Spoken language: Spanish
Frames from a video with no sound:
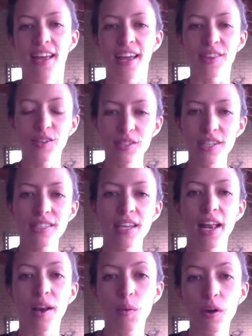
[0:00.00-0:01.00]
Entonces
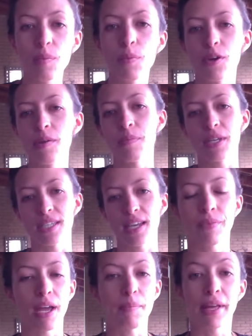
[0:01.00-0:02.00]
el cuerpo empieza
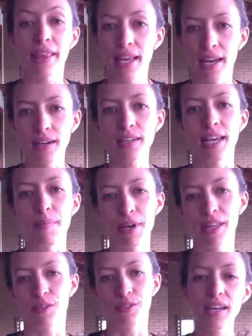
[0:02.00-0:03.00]
a mandar
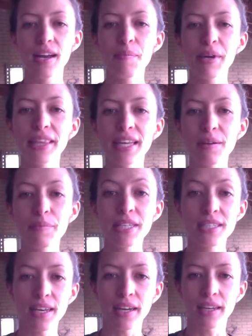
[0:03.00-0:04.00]
llamados, a mandar
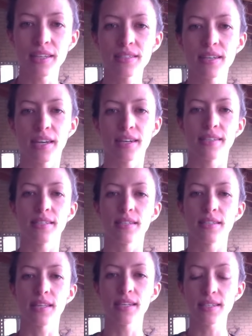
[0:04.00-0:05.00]
mensajes de que
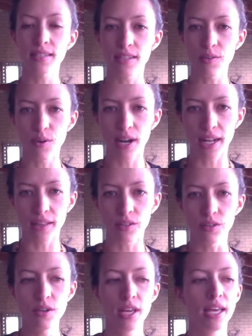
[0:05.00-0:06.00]
necesitas hacer un alto